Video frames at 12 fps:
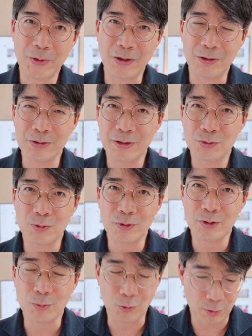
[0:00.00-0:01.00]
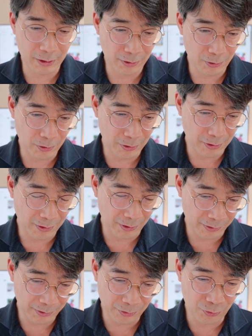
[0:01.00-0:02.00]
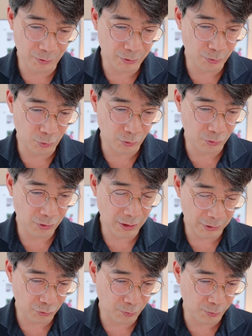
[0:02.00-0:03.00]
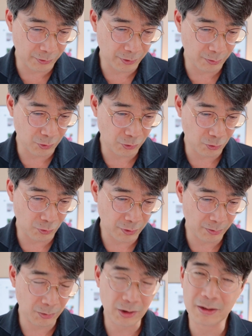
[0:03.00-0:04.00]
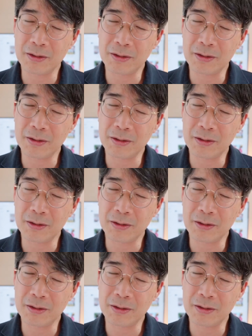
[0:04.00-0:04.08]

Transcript: 언제 죽을지 몰라요. 언제 죽을지 모르는 아주 부질없는 존재입니다.